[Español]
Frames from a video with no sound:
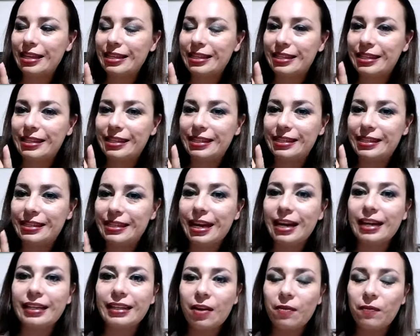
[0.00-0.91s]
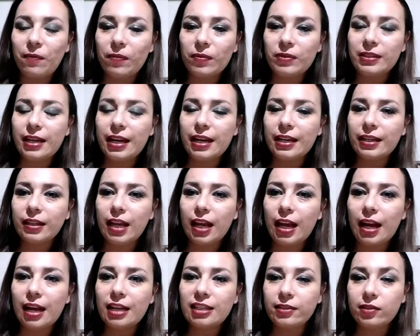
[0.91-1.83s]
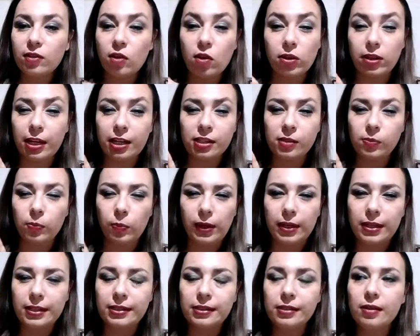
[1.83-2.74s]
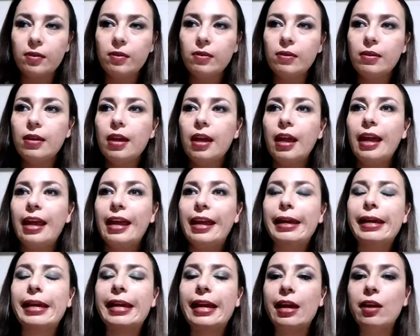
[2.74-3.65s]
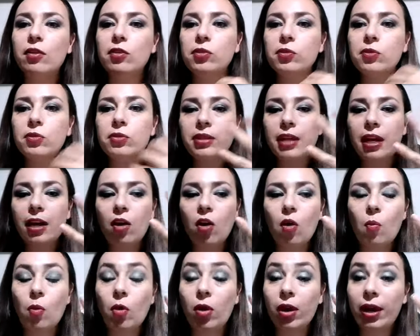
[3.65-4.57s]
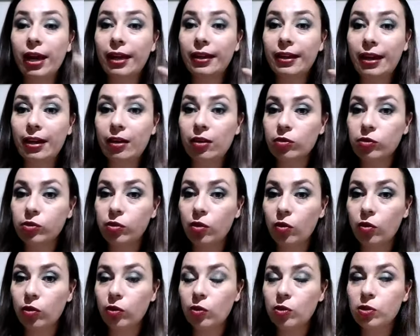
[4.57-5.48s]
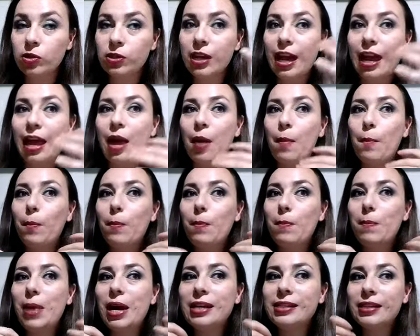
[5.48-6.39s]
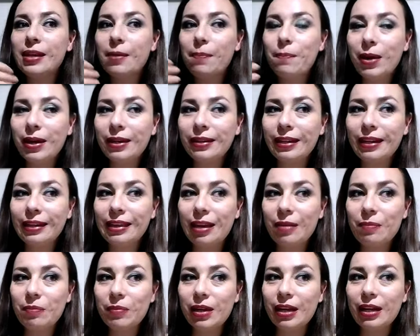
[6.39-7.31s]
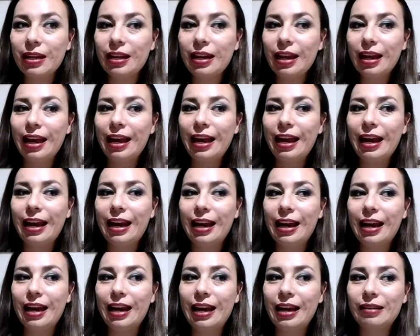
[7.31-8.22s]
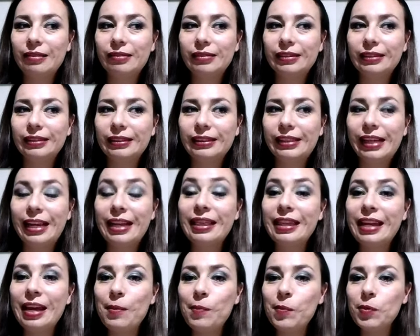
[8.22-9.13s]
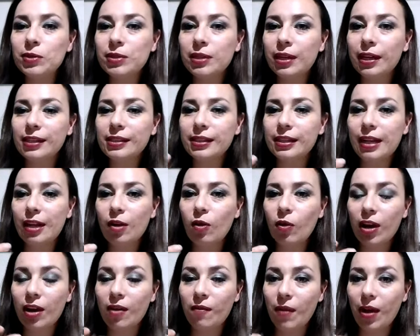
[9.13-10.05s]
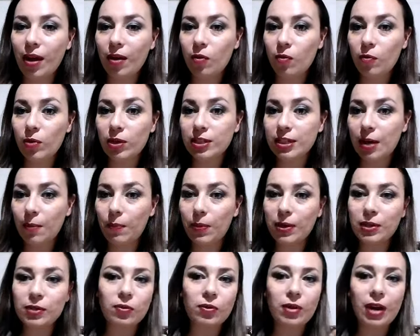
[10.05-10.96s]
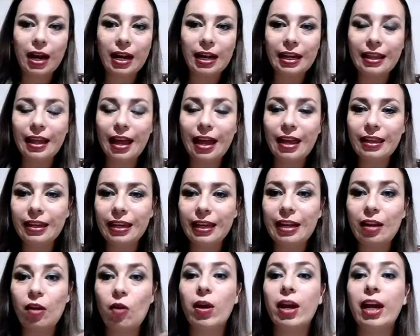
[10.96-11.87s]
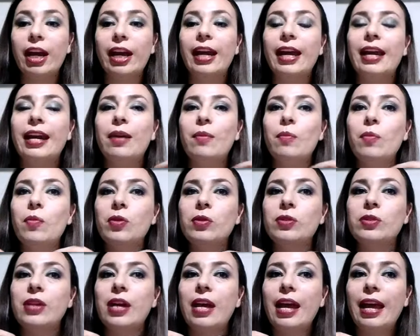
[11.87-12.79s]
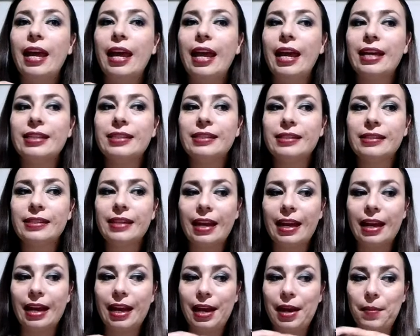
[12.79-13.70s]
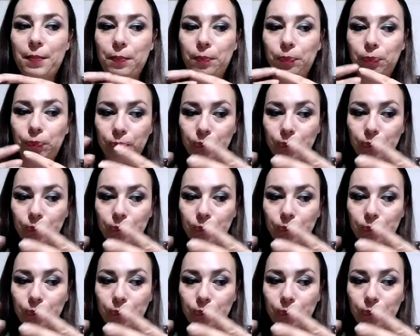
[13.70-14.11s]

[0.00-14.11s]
cierta, ciertas notas, pues, ¿no? y que nos gusta cómo queda en nosotros. Más aparte también eh, sentimos que es lo que va con nuestra personalidad y lo que queremos este,